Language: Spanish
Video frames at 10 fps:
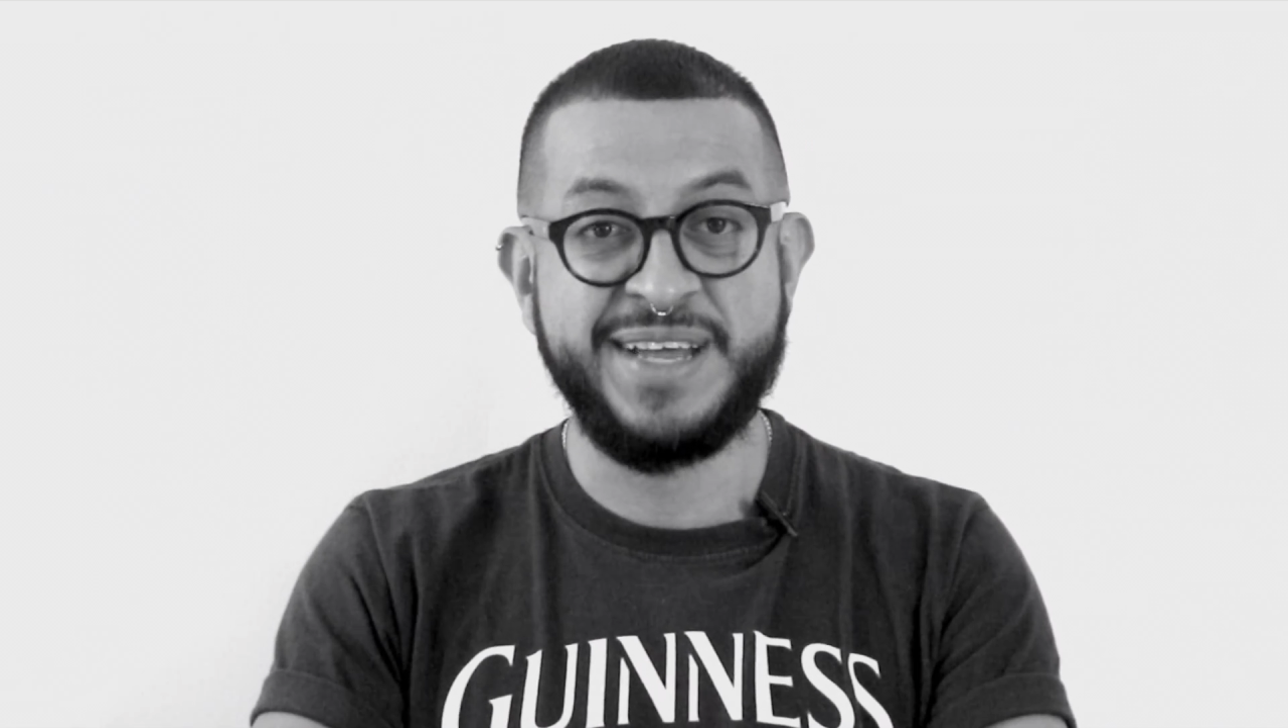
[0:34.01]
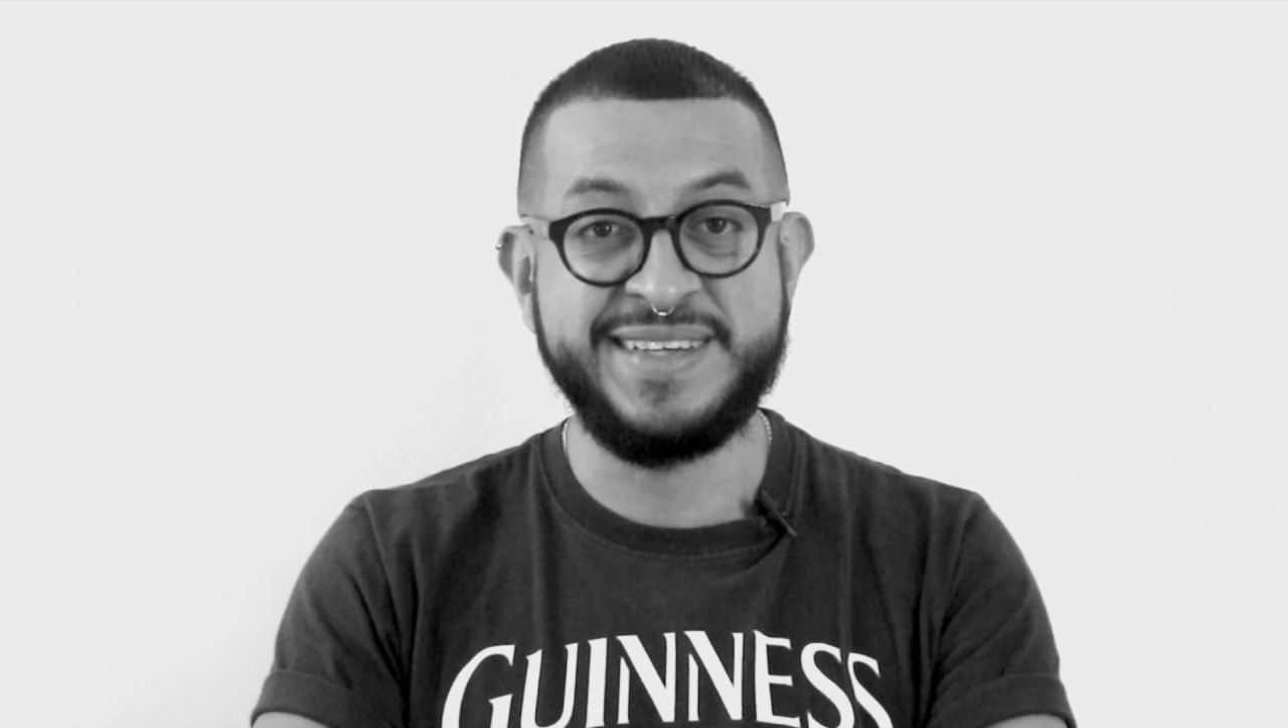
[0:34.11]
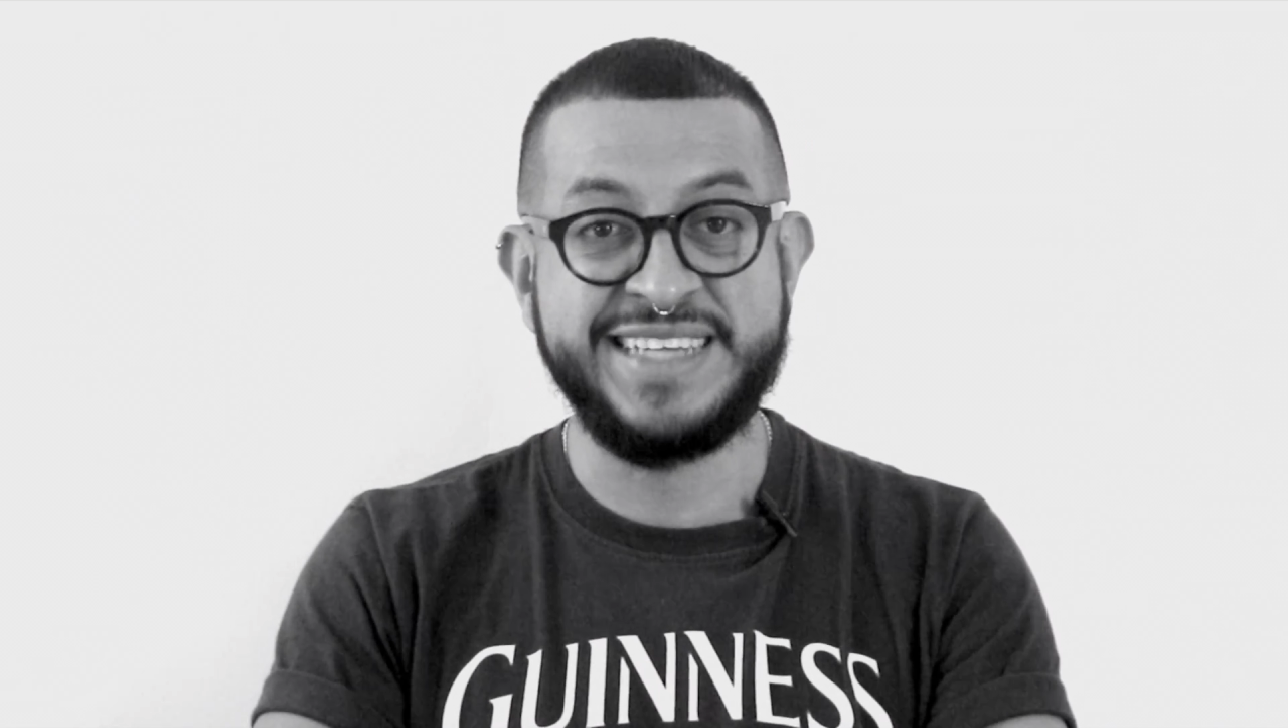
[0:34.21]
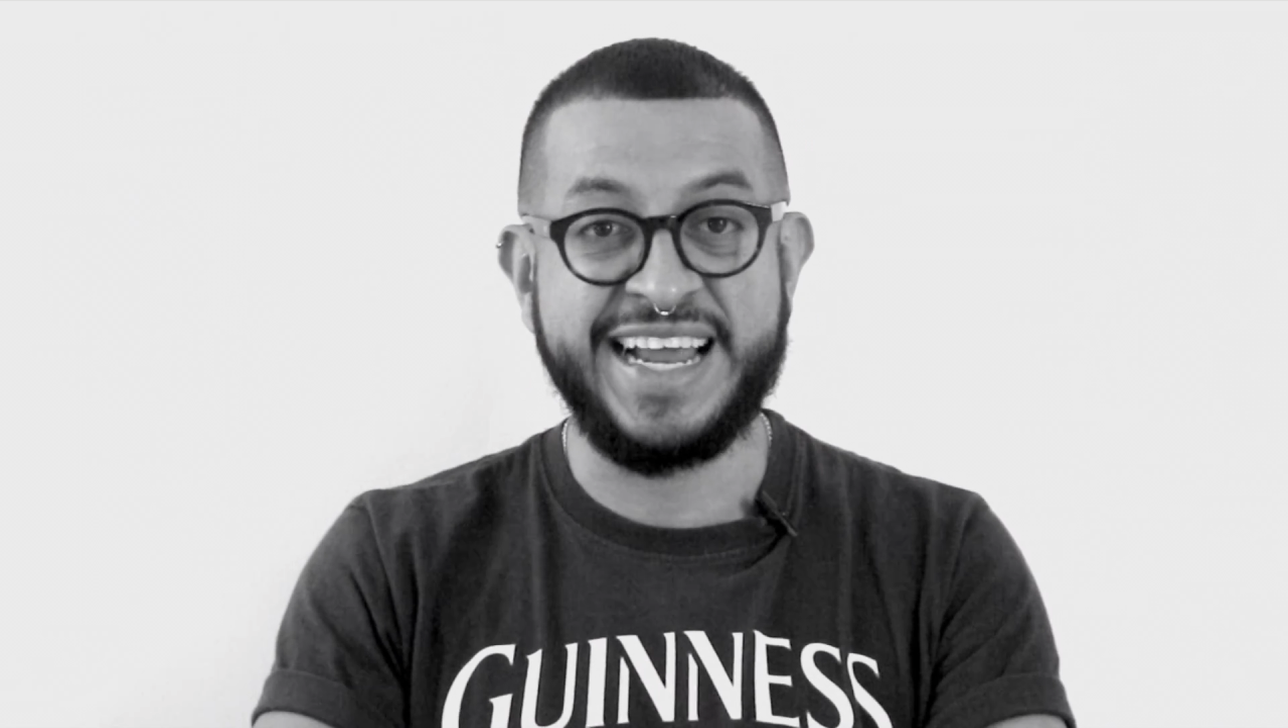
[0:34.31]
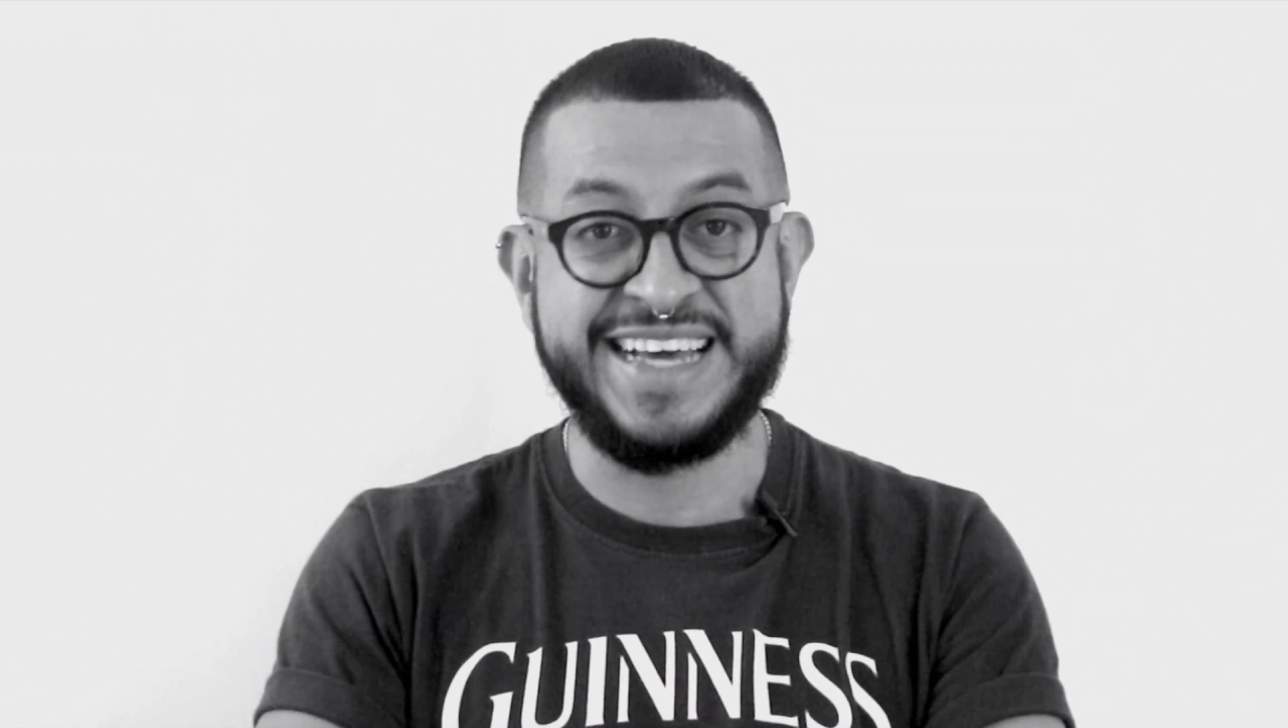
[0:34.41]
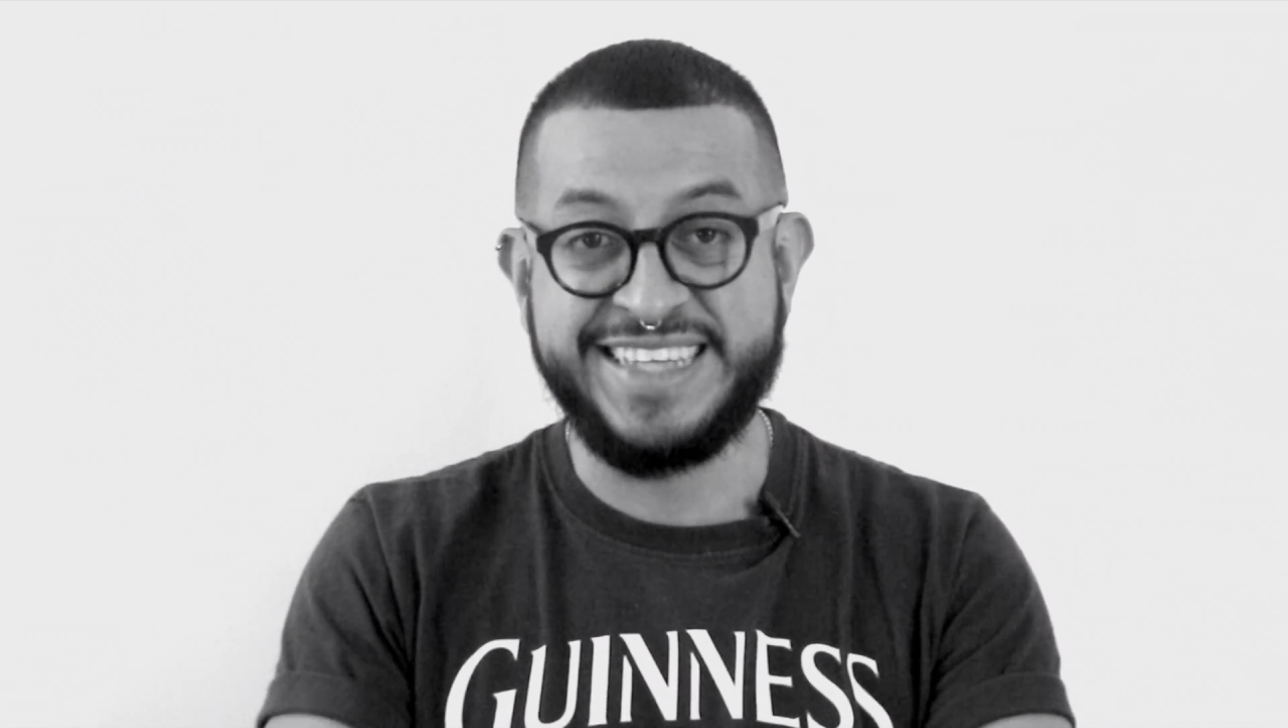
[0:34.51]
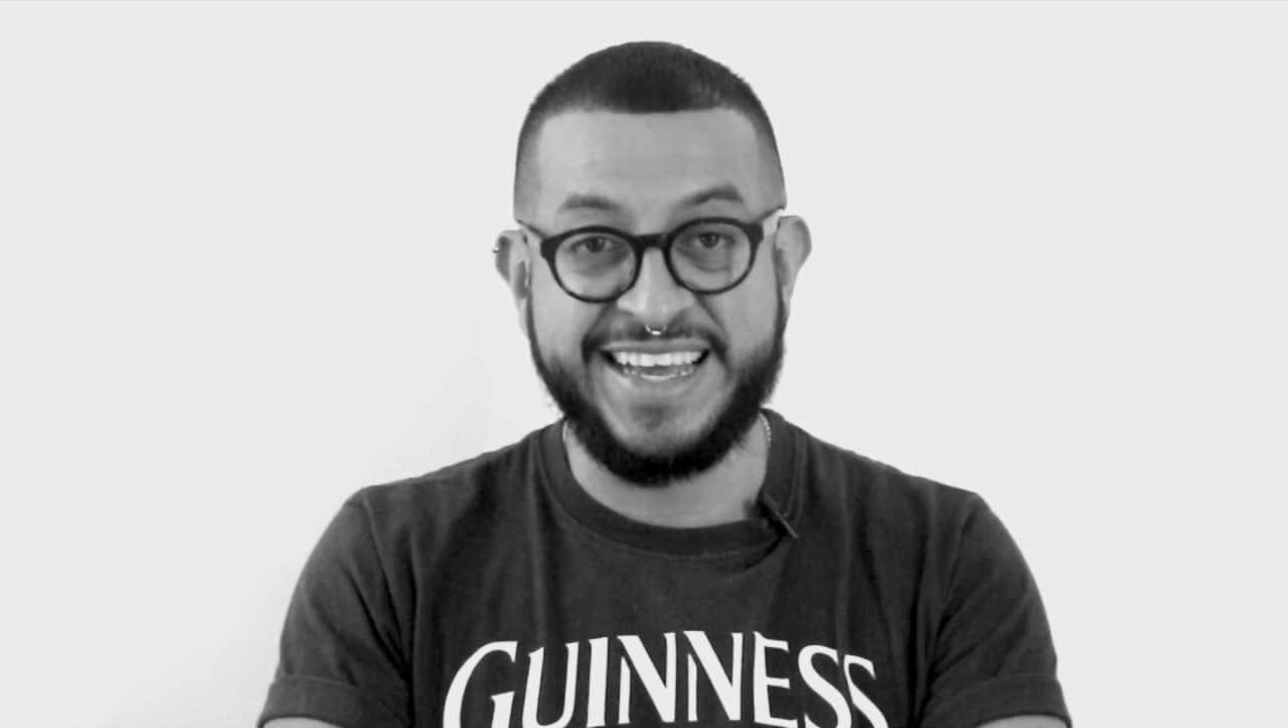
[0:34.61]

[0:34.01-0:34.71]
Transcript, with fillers: vez el casting